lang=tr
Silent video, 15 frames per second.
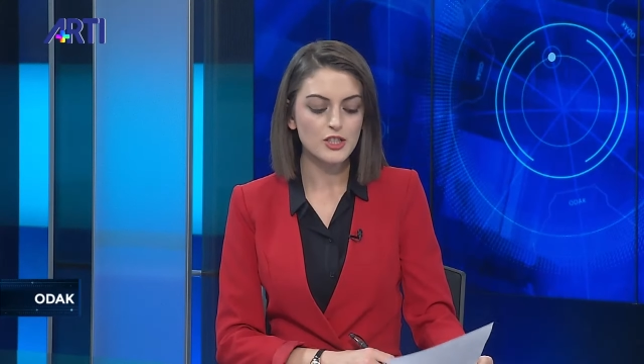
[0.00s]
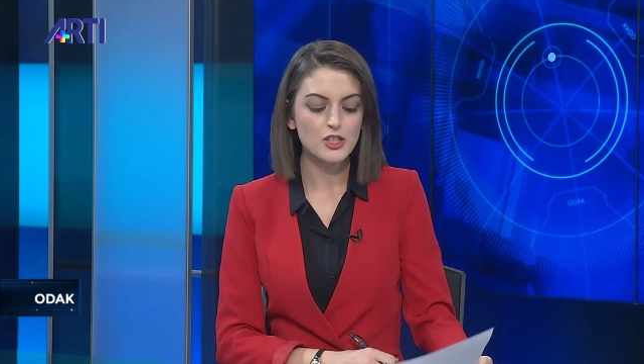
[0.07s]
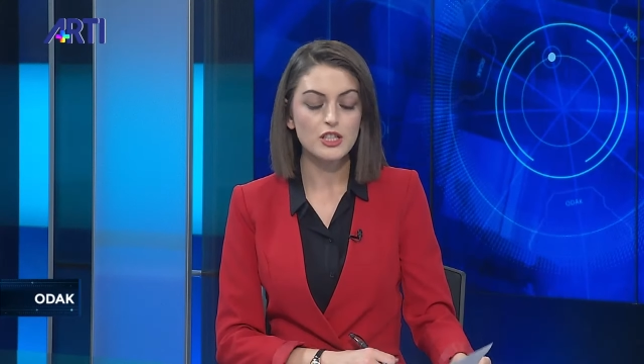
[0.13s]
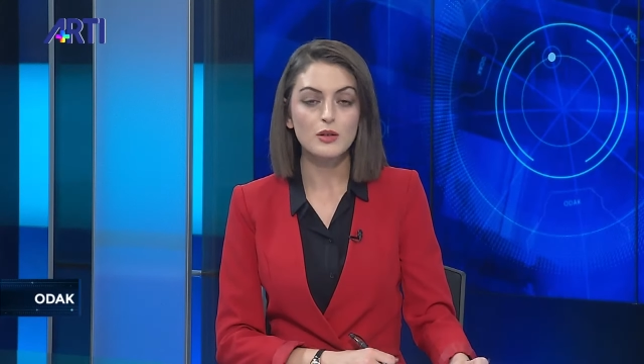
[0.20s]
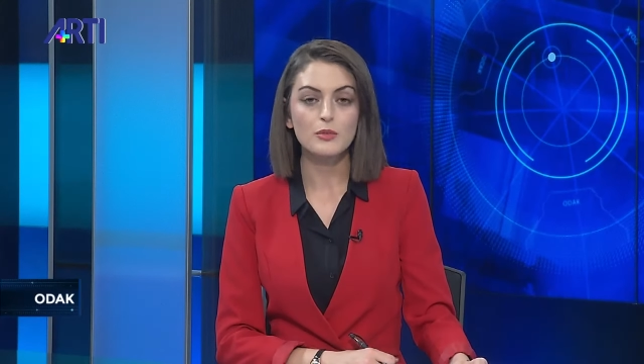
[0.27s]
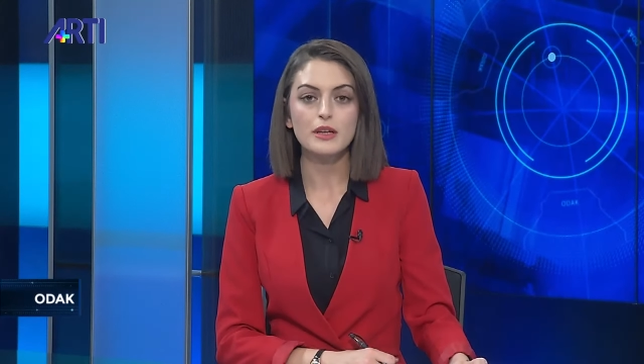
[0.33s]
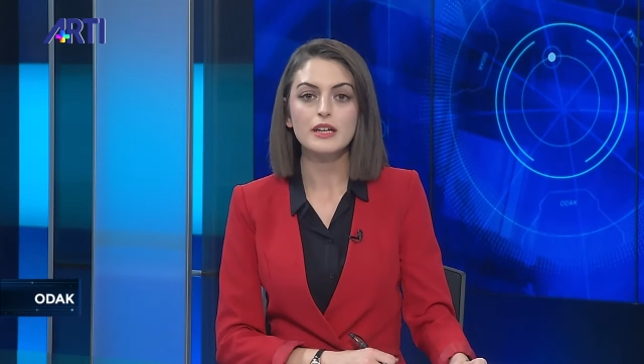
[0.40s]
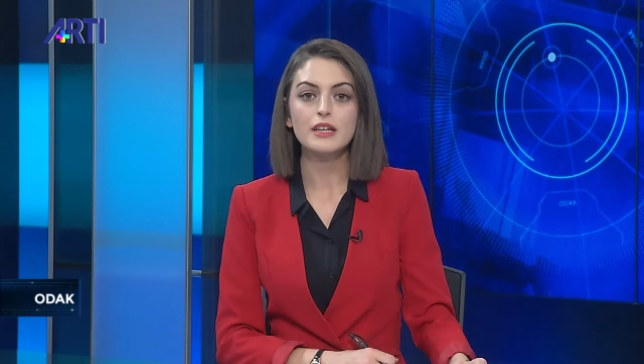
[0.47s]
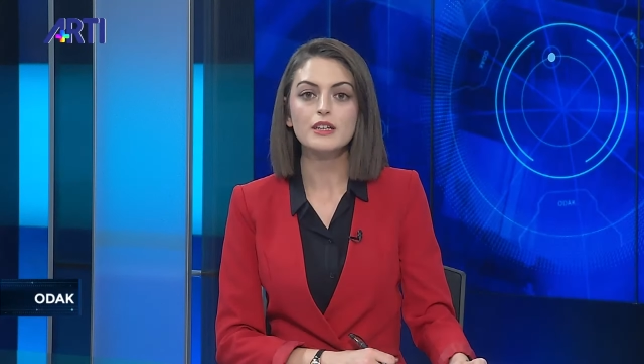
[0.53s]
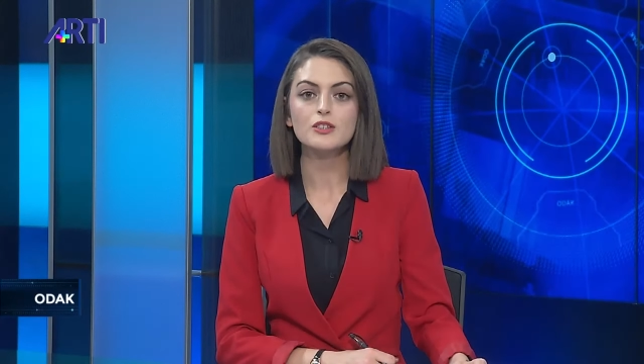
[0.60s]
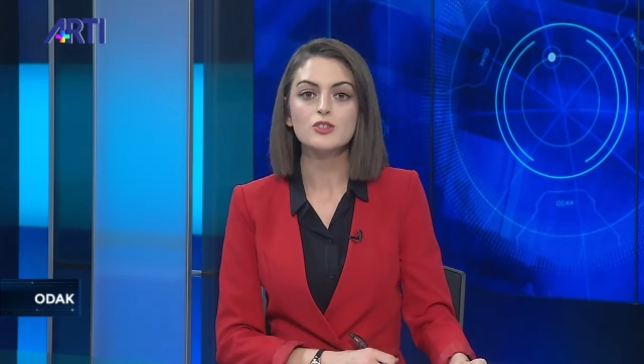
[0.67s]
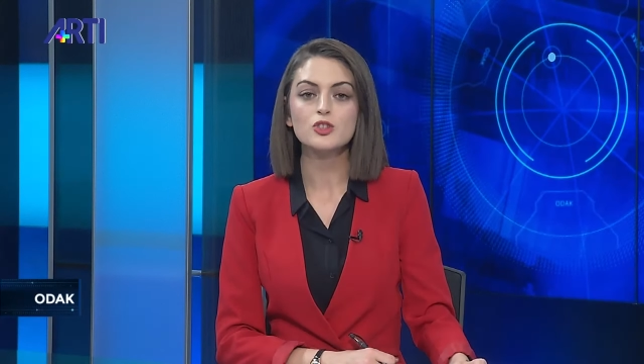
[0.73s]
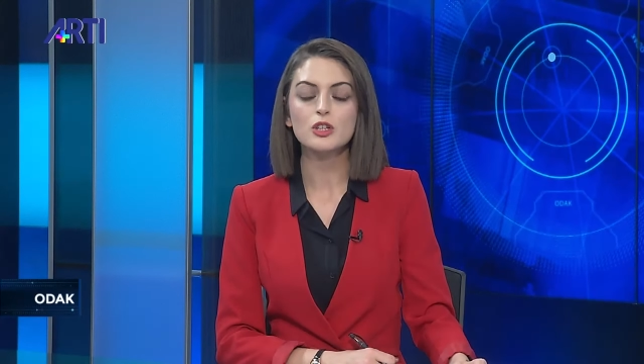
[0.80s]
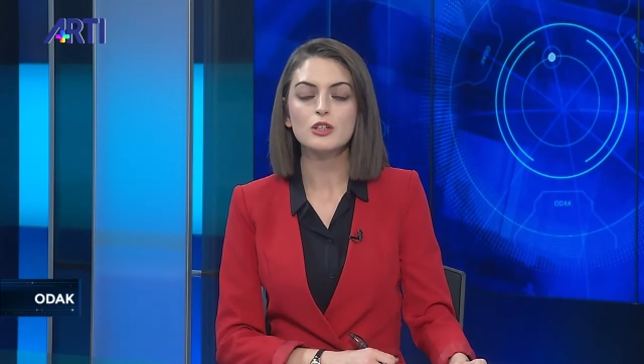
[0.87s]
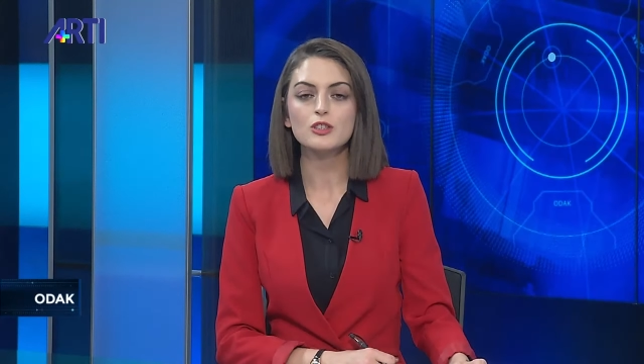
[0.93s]
işlemeye
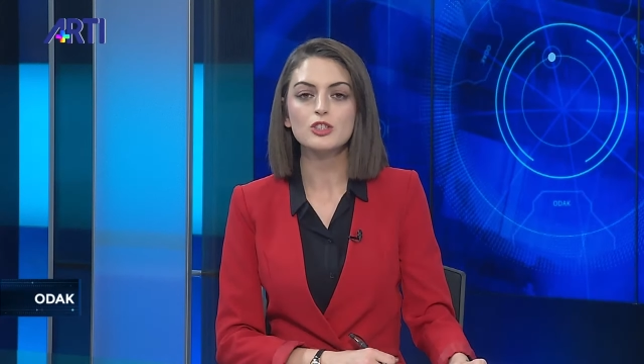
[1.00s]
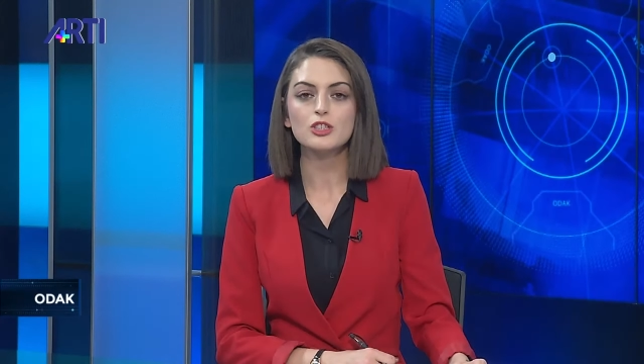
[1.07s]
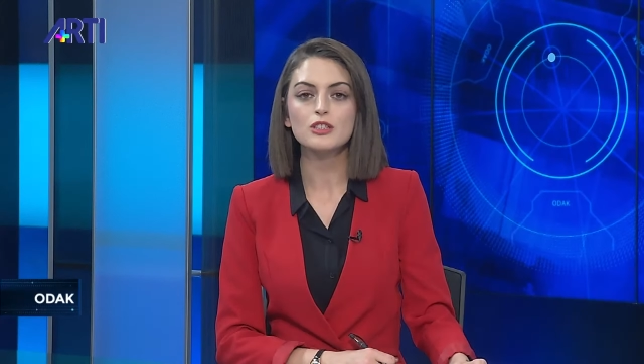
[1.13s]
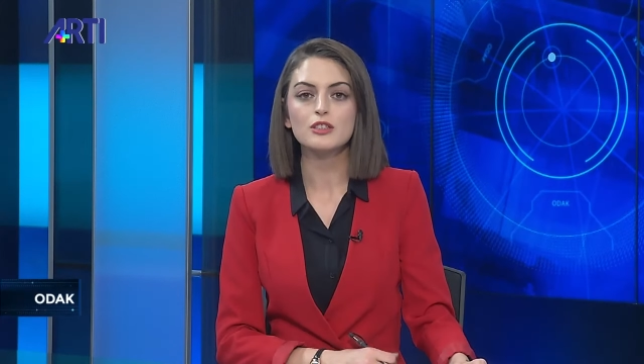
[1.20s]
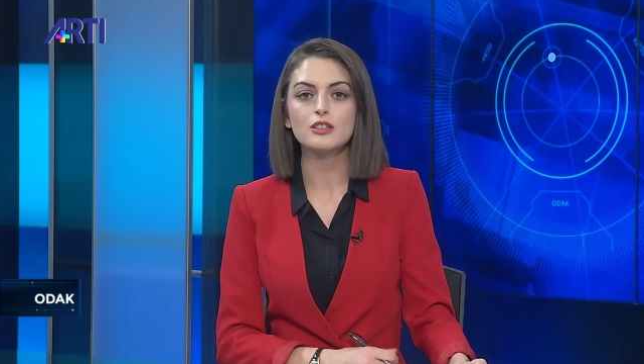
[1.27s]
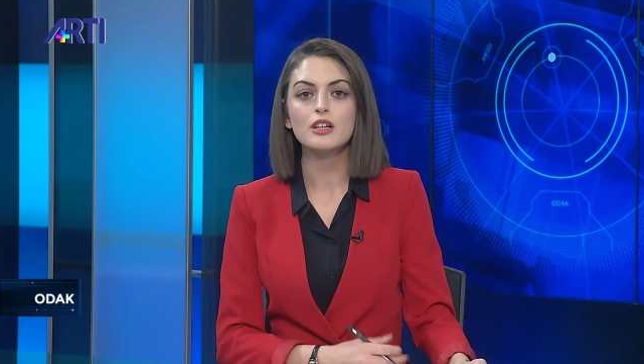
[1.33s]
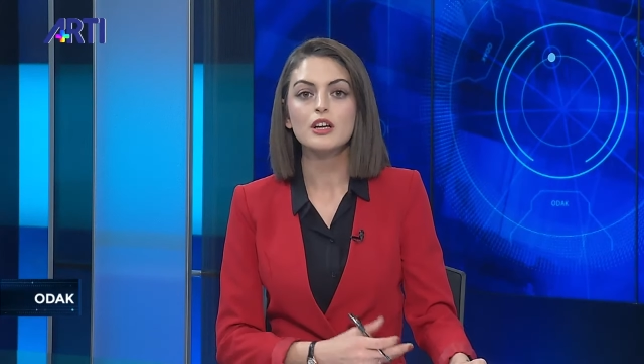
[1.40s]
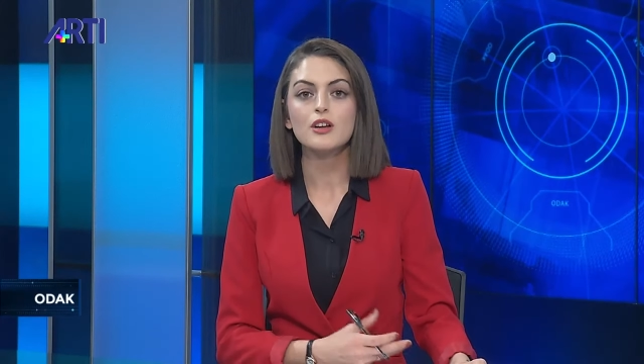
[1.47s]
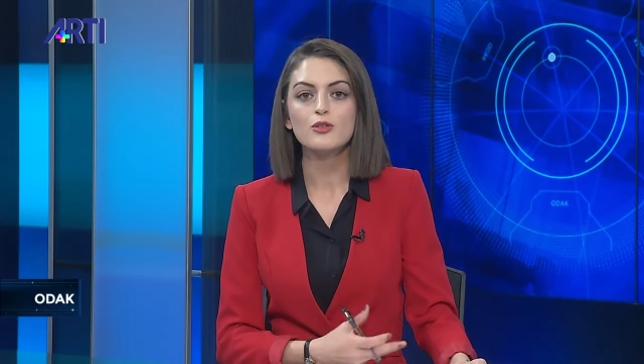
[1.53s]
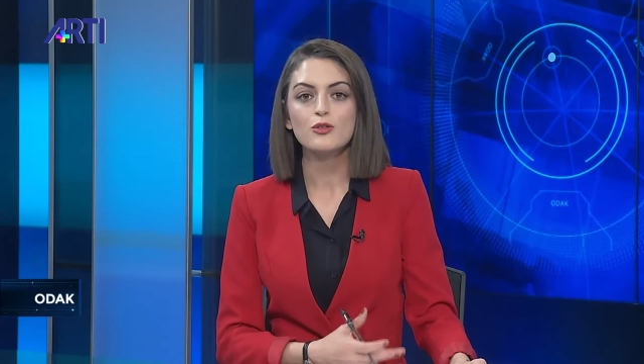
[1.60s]
çalıştık